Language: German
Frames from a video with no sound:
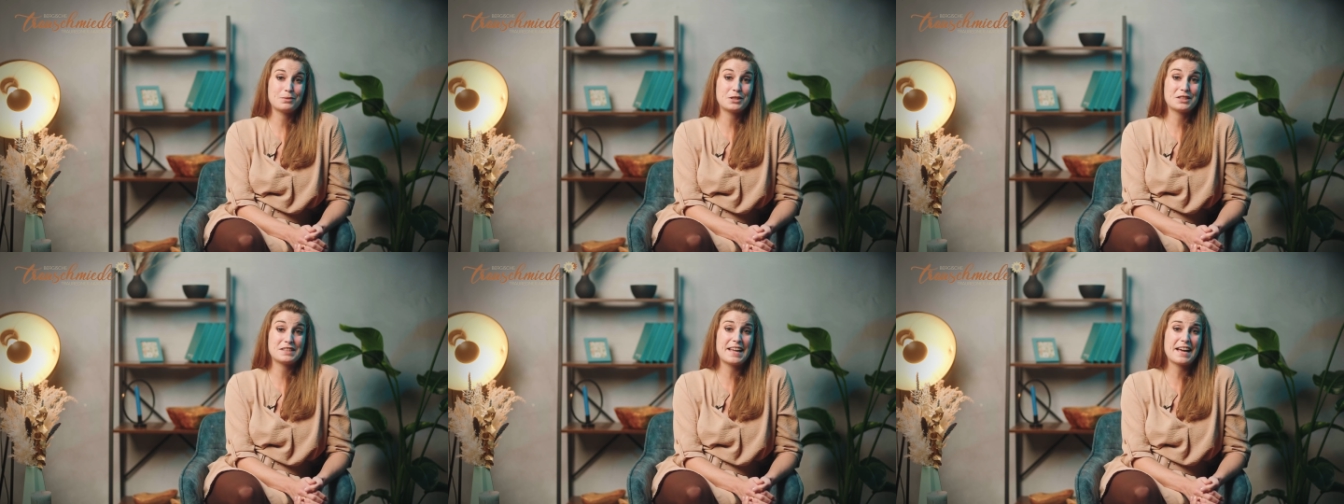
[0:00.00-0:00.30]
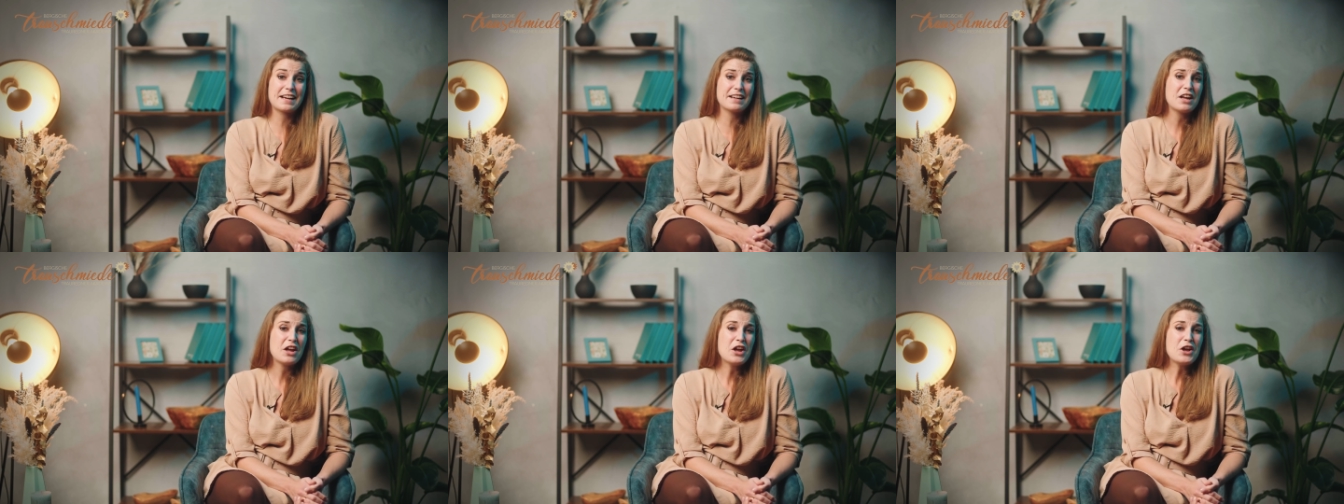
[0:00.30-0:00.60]

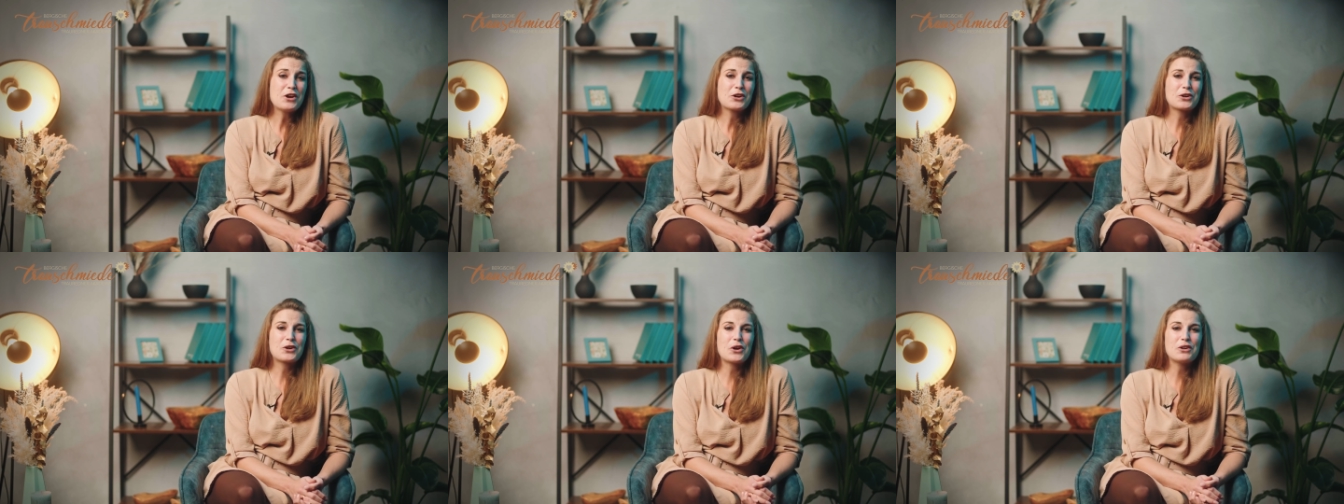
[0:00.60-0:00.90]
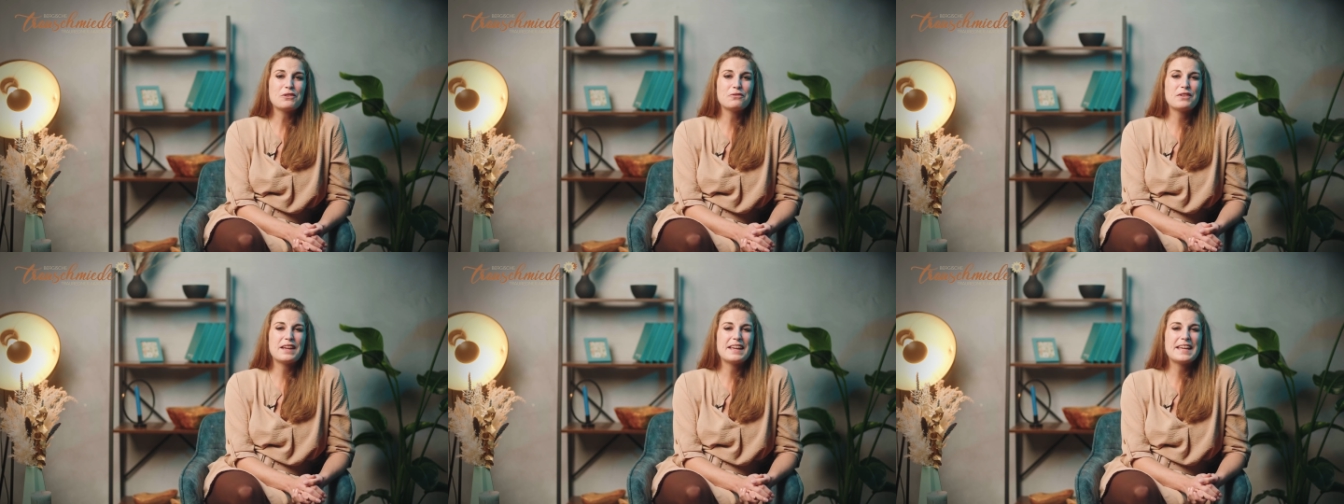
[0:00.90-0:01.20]
Bislang
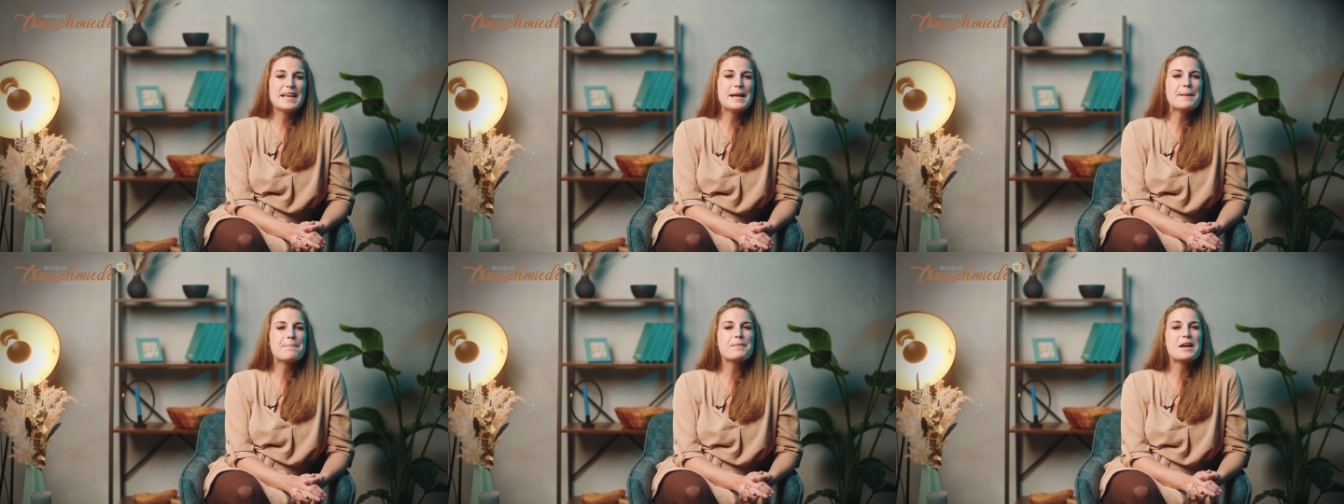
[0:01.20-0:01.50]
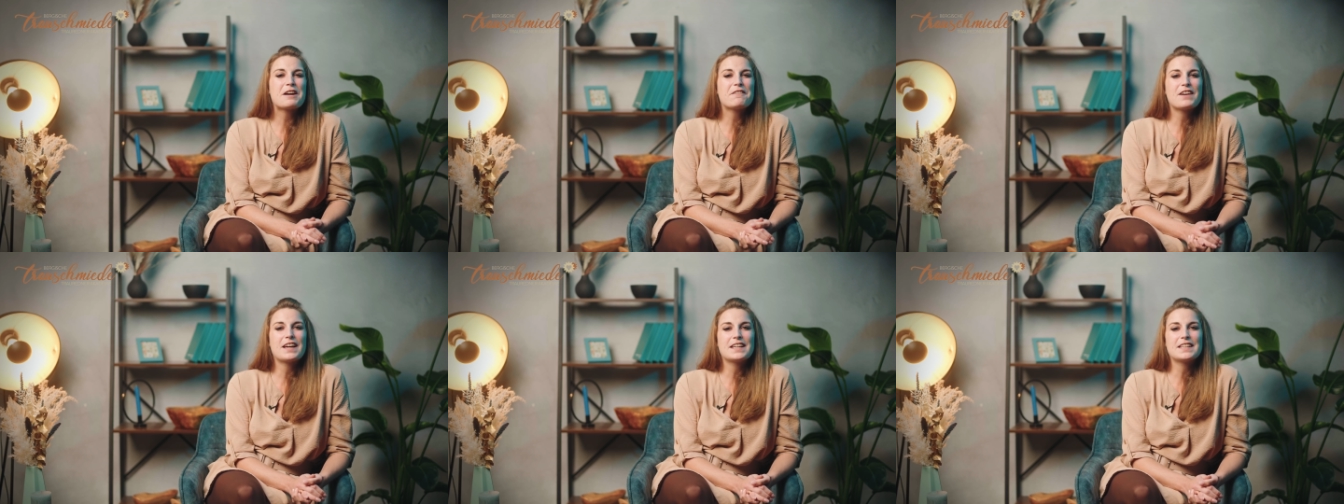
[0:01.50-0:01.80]
konnten wir
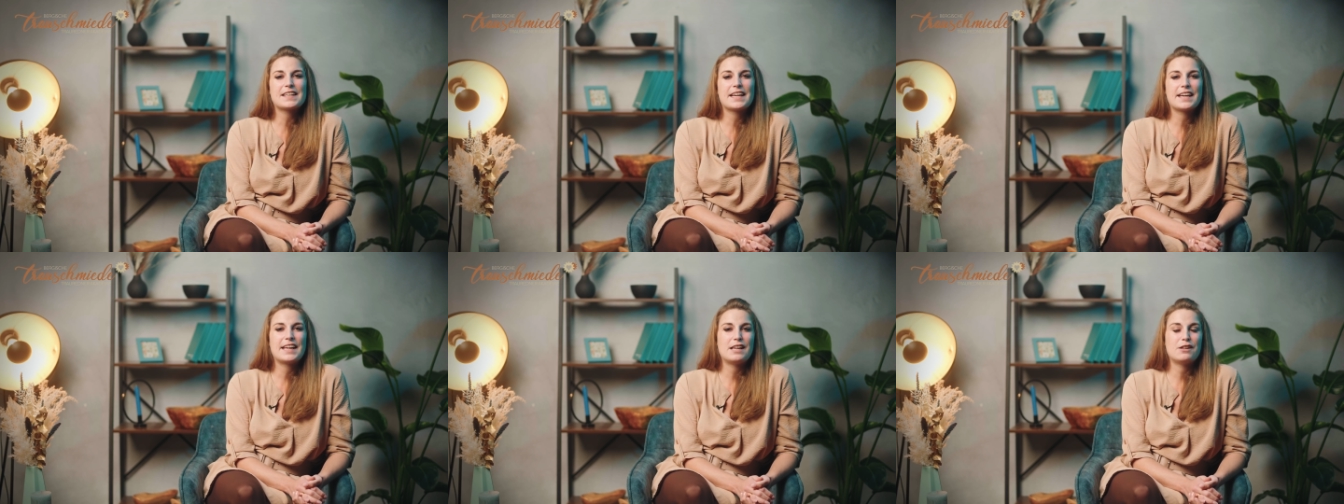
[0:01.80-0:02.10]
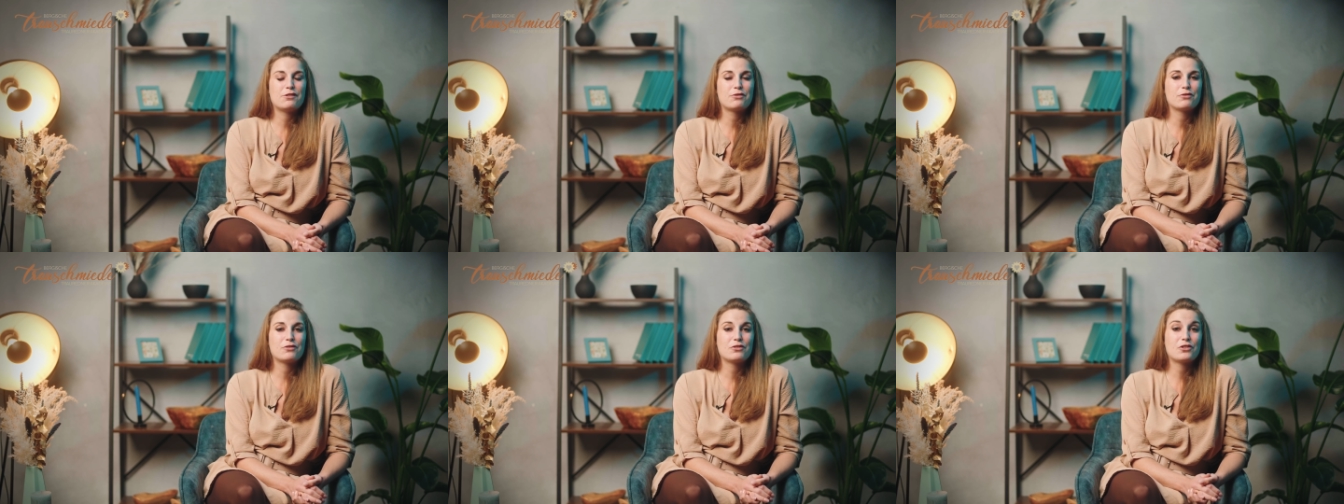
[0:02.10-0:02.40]
immer
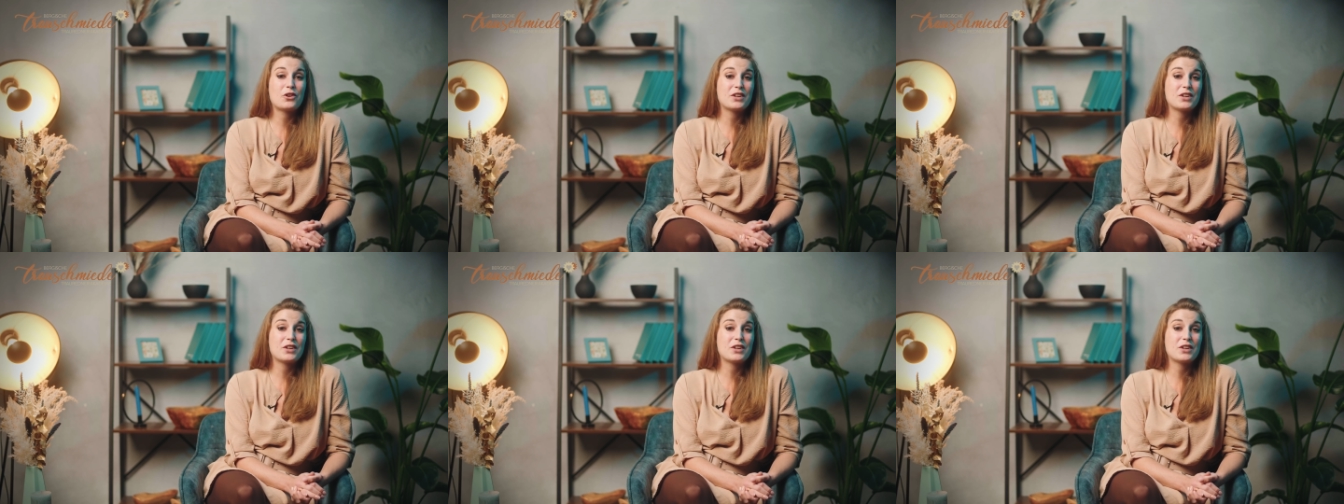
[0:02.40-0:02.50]
weiterhelfen,